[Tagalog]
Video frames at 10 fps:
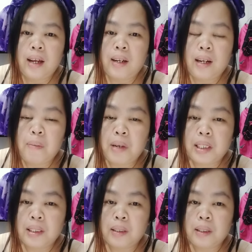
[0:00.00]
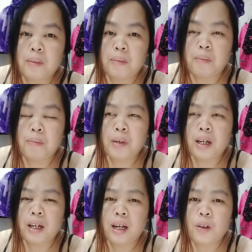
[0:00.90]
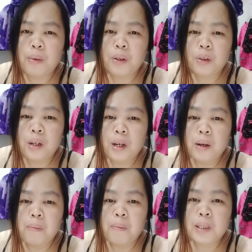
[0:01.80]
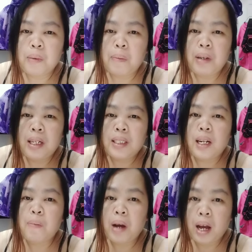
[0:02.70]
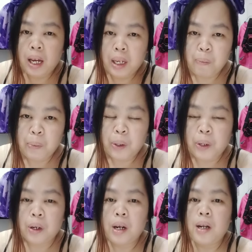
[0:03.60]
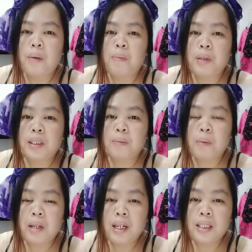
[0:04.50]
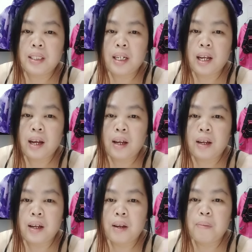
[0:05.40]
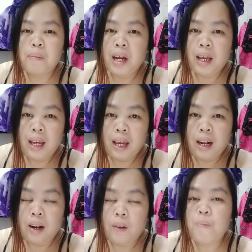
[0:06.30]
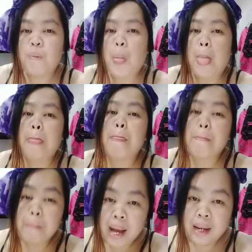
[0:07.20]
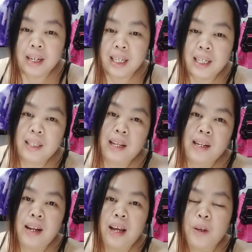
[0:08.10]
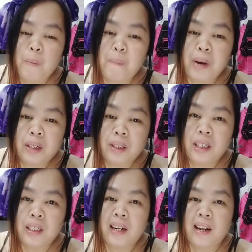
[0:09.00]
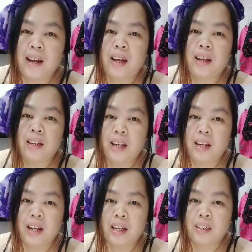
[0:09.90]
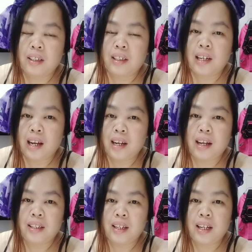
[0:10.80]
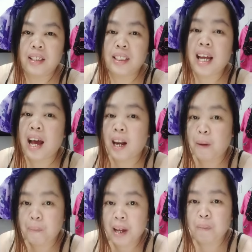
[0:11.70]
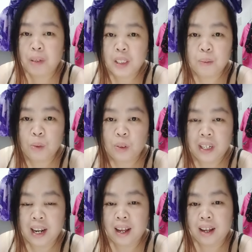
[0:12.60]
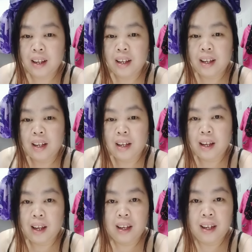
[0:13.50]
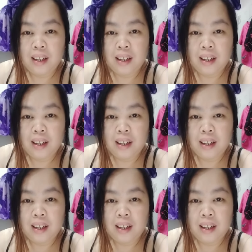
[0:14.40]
na mas, ma, ano ba yun? Mas mabilis sila ma-hyper. Mas mabilis sila ma-L pag nakita nila yung partner nila na nagaganyan sa harapan mismo nila. Ha?